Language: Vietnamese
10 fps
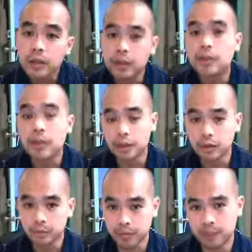từ từ
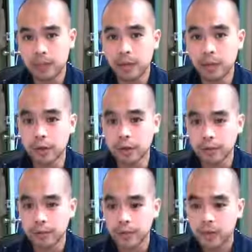mình sẽ làm
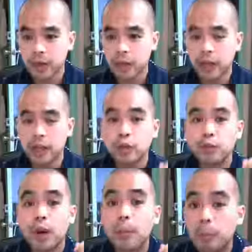được ở
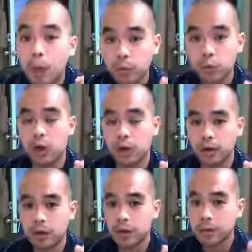trong vòng một tuần
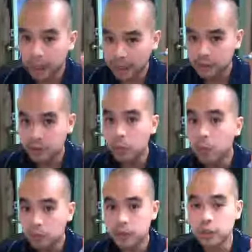bạn sẽ
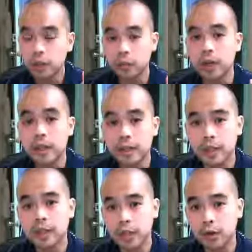sử dụng được cái
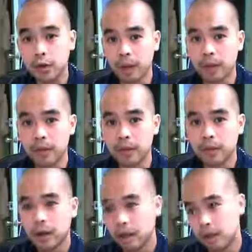tay trái của bạn
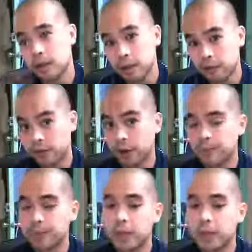hay là tay phải